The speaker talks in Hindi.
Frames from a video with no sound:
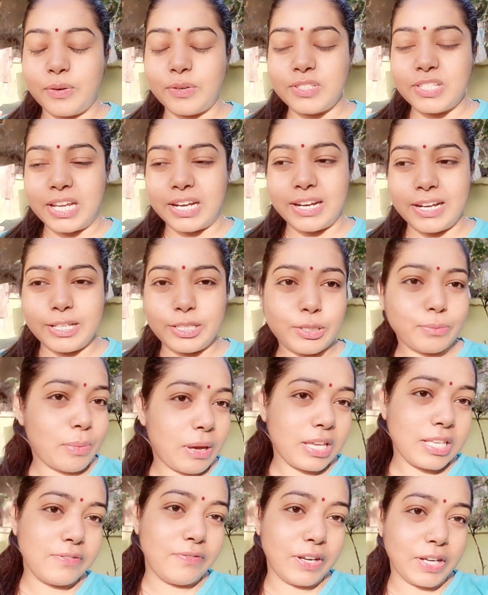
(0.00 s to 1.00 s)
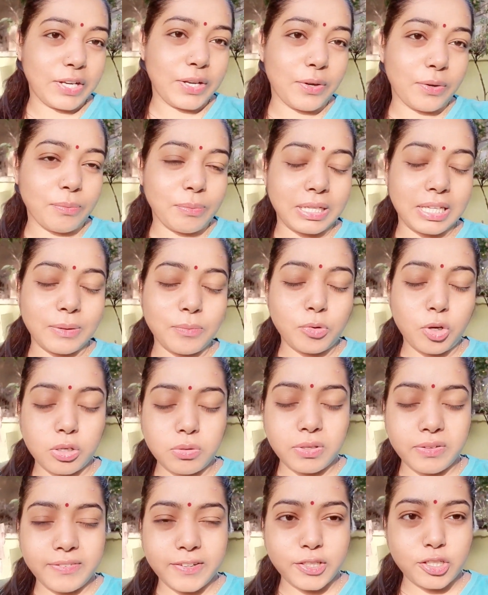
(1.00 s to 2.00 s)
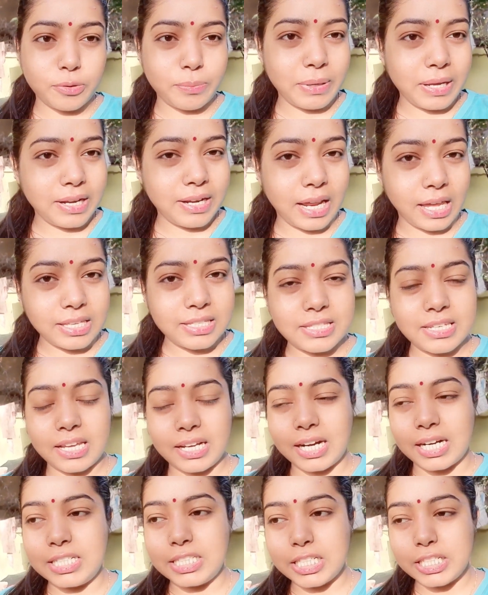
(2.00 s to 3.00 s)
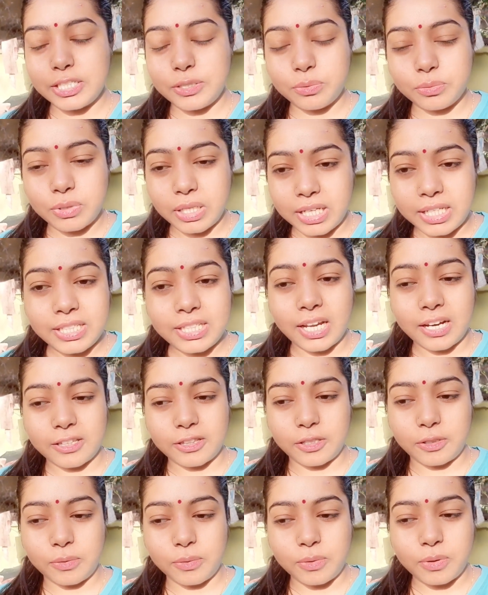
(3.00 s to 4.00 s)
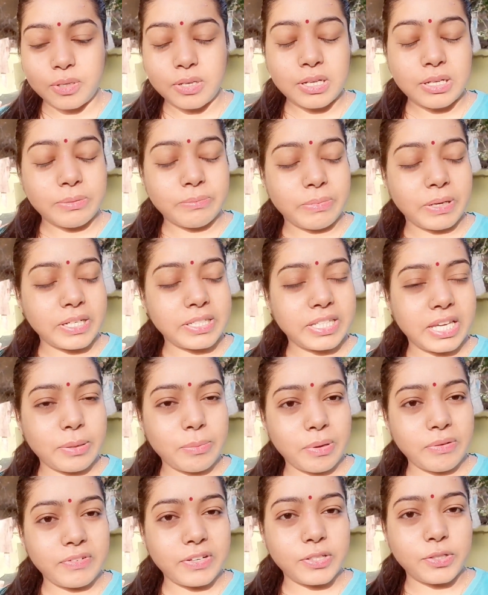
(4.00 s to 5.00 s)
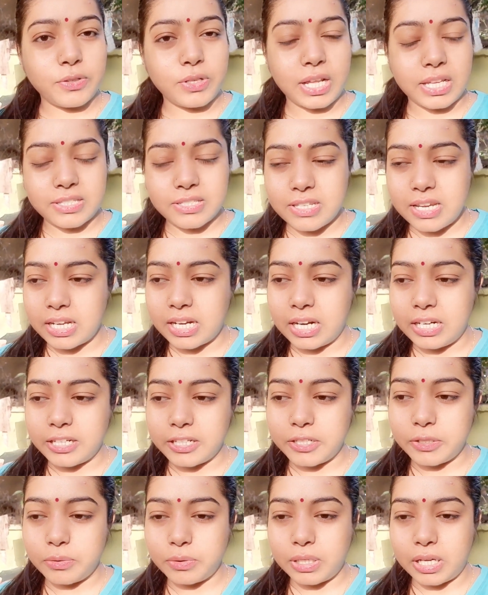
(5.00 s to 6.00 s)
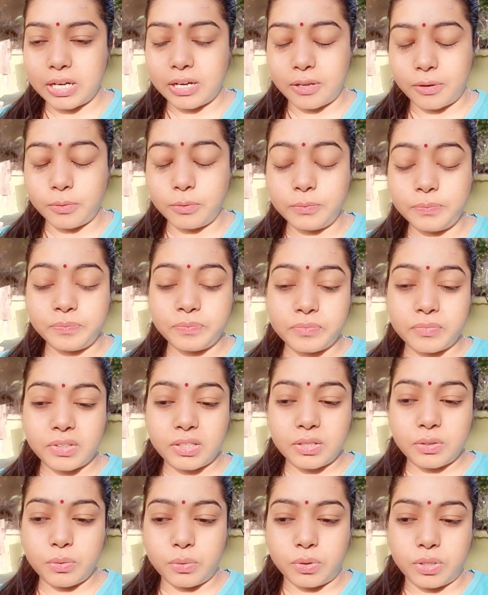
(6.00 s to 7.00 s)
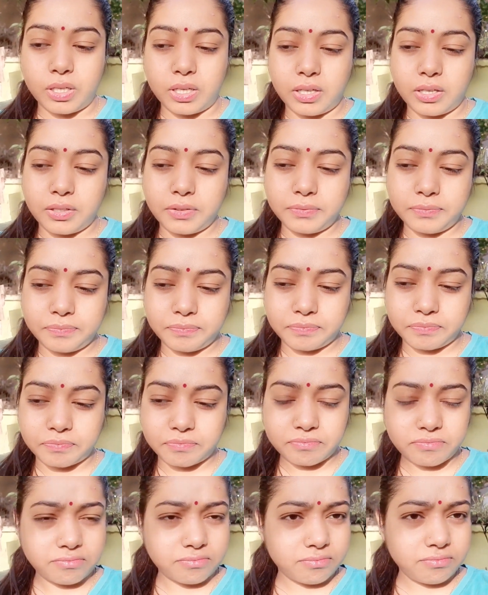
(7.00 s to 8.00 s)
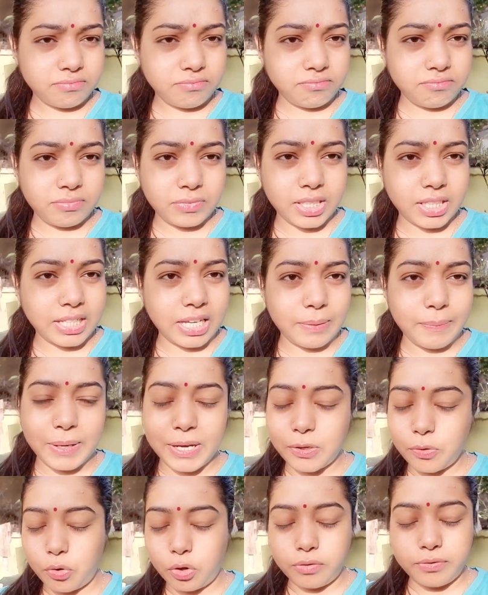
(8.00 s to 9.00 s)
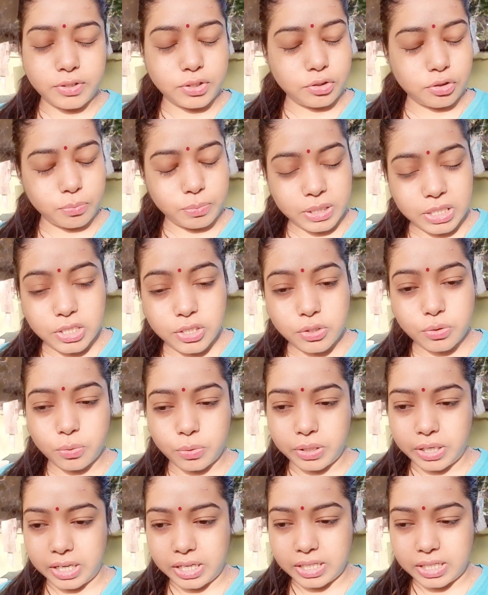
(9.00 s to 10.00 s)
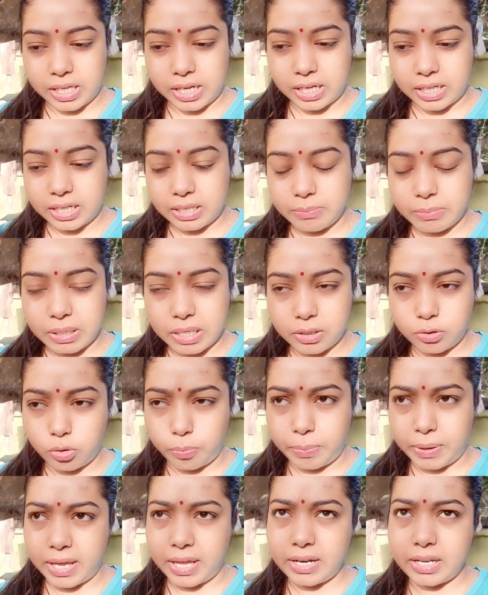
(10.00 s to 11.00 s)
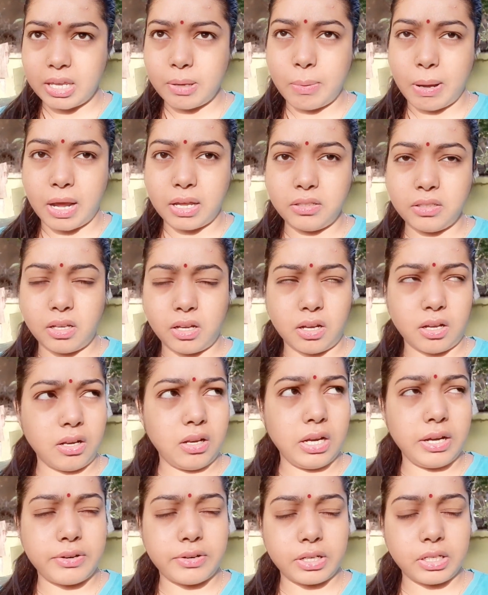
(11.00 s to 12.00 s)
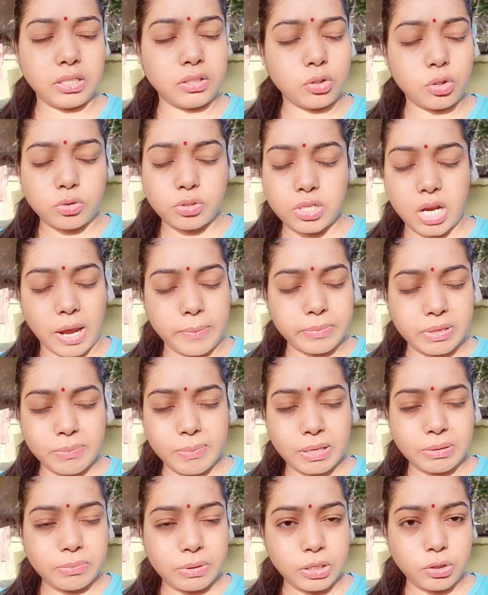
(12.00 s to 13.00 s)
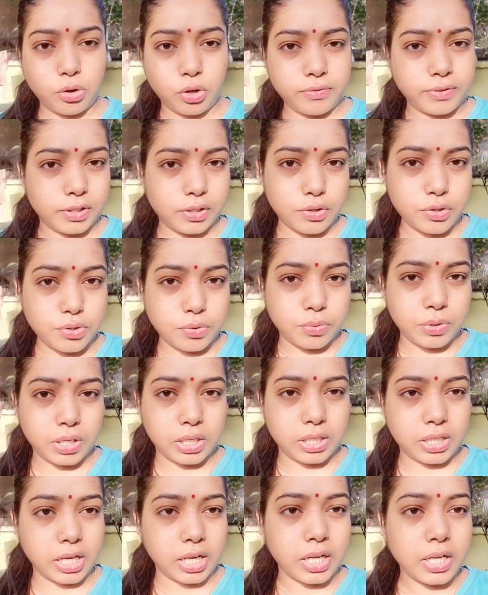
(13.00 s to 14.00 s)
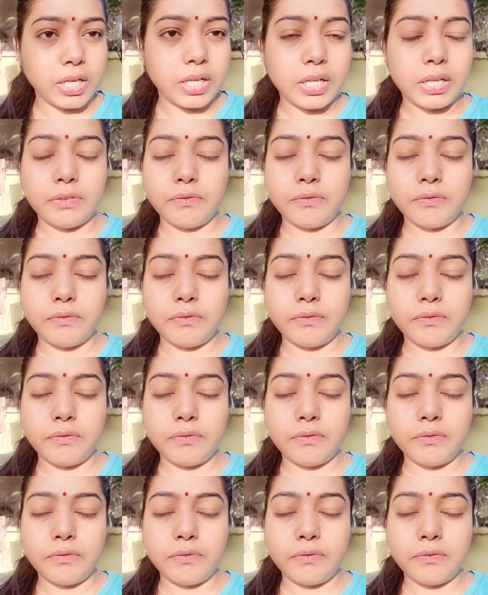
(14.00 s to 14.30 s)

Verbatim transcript: तो जनरली तो मैं इस वीडियो मतलब कोई भी वीडियो मैं नेक्स्ट डे कंटिन्यू नहीं करती हूँ बट ये मैं वीडियो नेक्स्ट डे कंटिन्यू कर रही हूँ क्योंकि कल मैंने कोई वीडियो भी शूट नहीं करा कल मैंने दोपहर के बाद हाँ लिटरली दो शाम के बाद मैंने कोई वीडियो शूट नहीं करा